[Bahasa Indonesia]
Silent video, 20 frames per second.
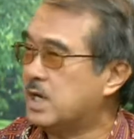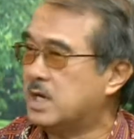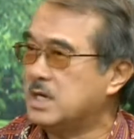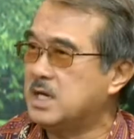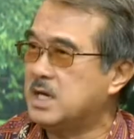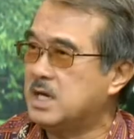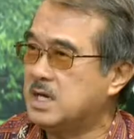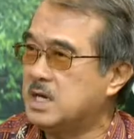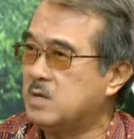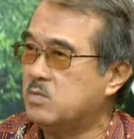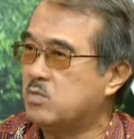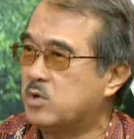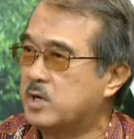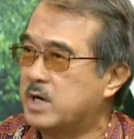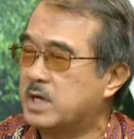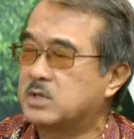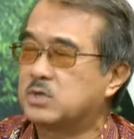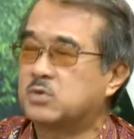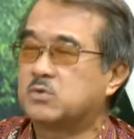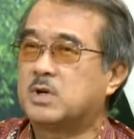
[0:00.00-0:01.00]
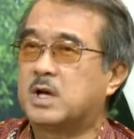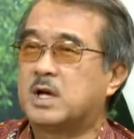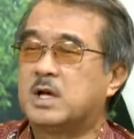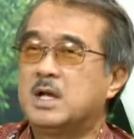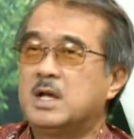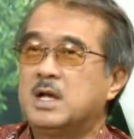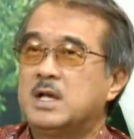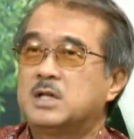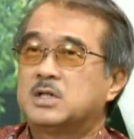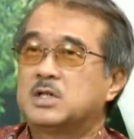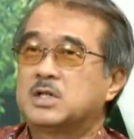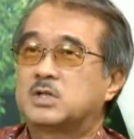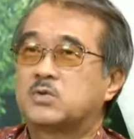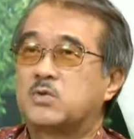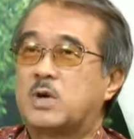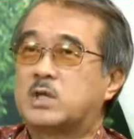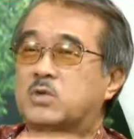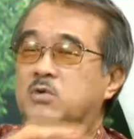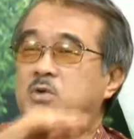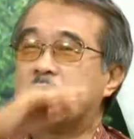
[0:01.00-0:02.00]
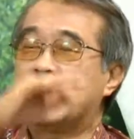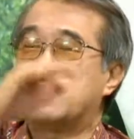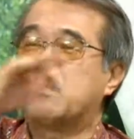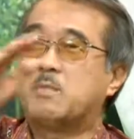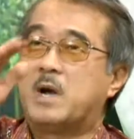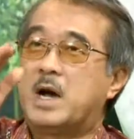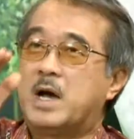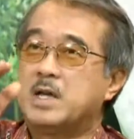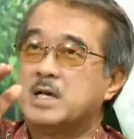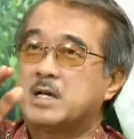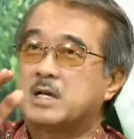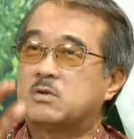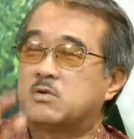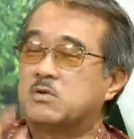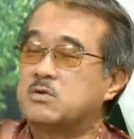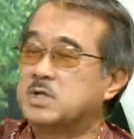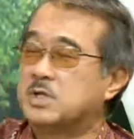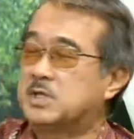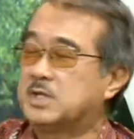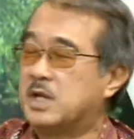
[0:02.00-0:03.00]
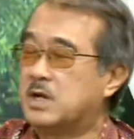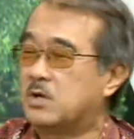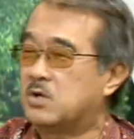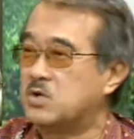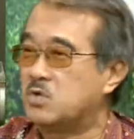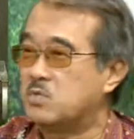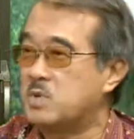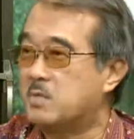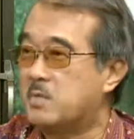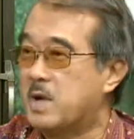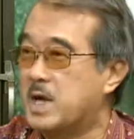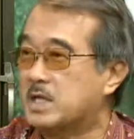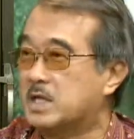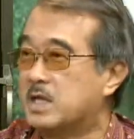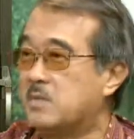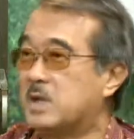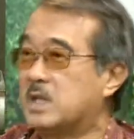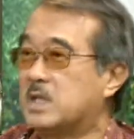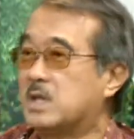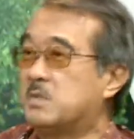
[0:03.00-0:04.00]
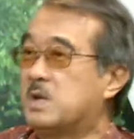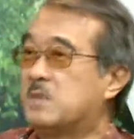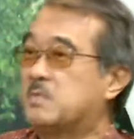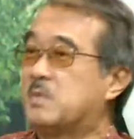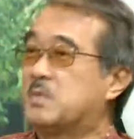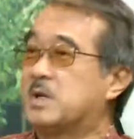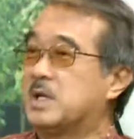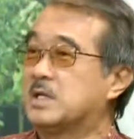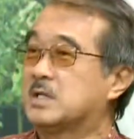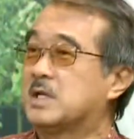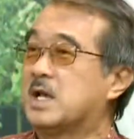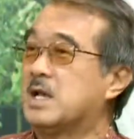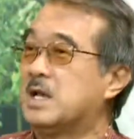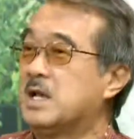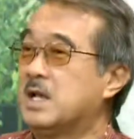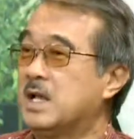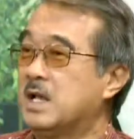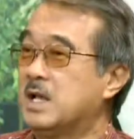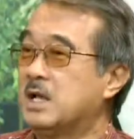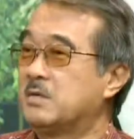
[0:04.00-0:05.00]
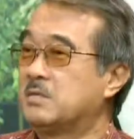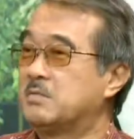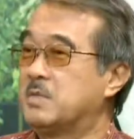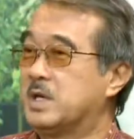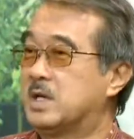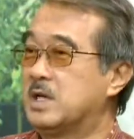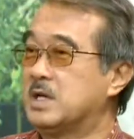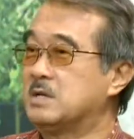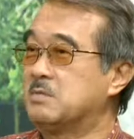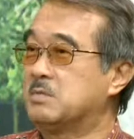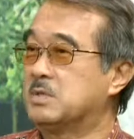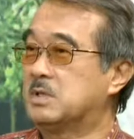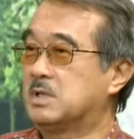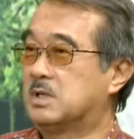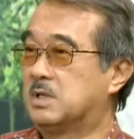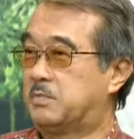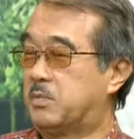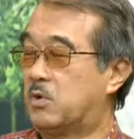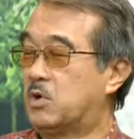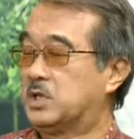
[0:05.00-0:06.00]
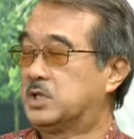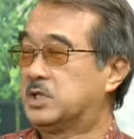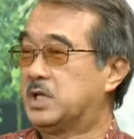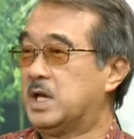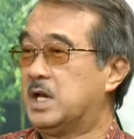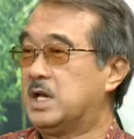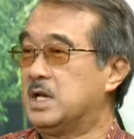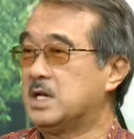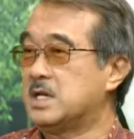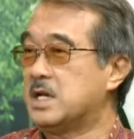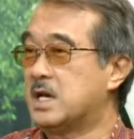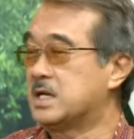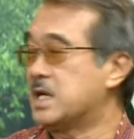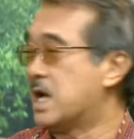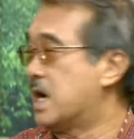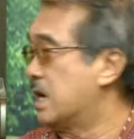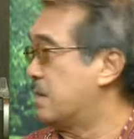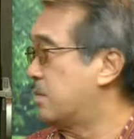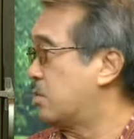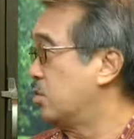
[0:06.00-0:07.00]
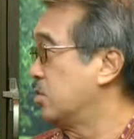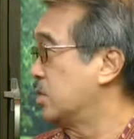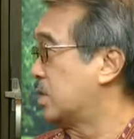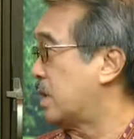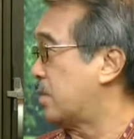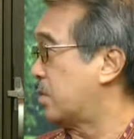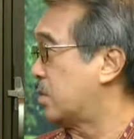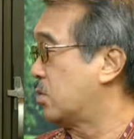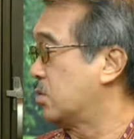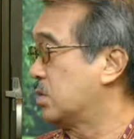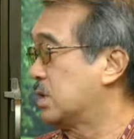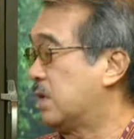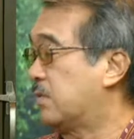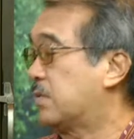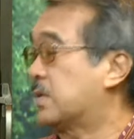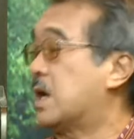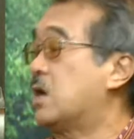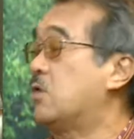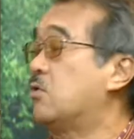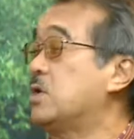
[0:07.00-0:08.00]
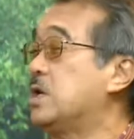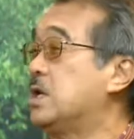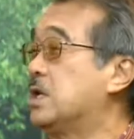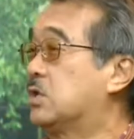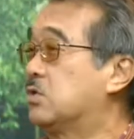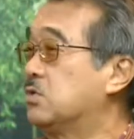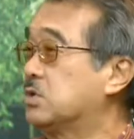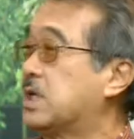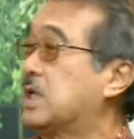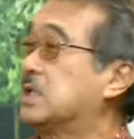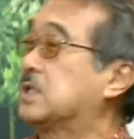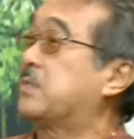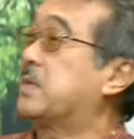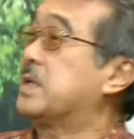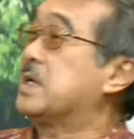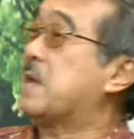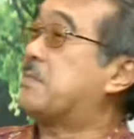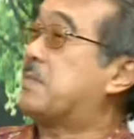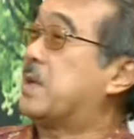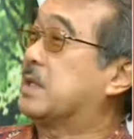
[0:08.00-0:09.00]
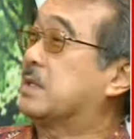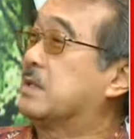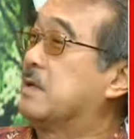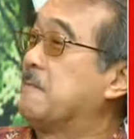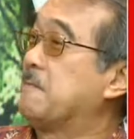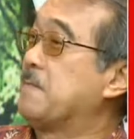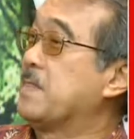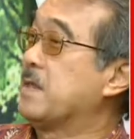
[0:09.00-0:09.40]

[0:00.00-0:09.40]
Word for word: Jadi ini bukan sudah sesuatu yang baik, kondisi ekonomi baik, tiba-tiba pemerintah bikin uh, policy ini yang dianggap kontraproduktif. Kalau itu saya sependapat.